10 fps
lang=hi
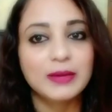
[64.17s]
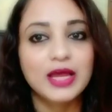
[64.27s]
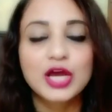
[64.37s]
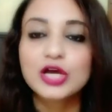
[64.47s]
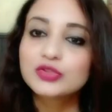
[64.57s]
देख पाए
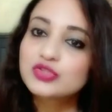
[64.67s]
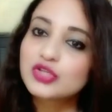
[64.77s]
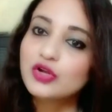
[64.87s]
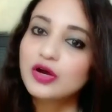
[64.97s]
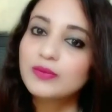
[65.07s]
तो
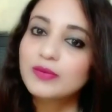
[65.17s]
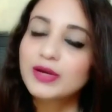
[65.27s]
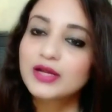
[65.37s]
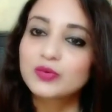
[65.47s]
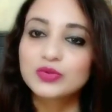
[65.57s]
चलो अब
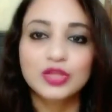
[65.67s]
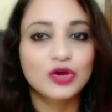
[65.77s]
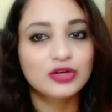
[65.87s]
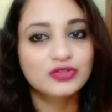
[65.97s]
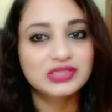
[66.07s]
हमारे कुर्ती
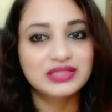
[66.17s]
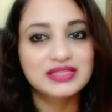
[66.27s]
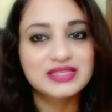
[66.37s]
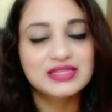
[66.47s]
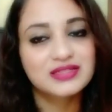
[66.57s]
हॉल को जल्दी
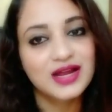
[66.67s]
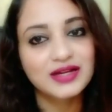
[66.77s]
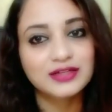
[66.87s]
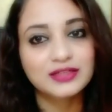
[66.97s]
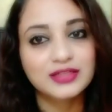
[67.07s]
से
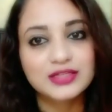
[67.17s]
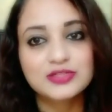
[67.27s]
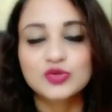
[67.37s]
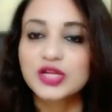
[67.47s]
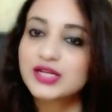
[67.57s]
स्टार्ट करते हैं
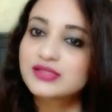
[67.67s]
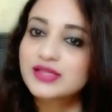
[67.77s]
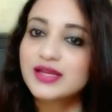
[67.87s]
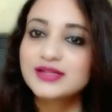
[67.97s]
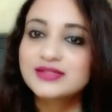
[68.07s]
सो लेट्स
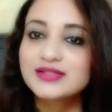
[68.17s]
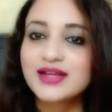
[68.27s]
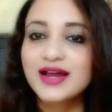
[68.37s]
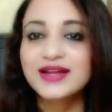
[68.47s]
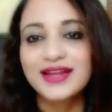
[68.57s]
गेट
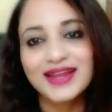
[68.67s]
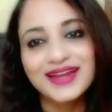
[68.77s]
स्टार्ट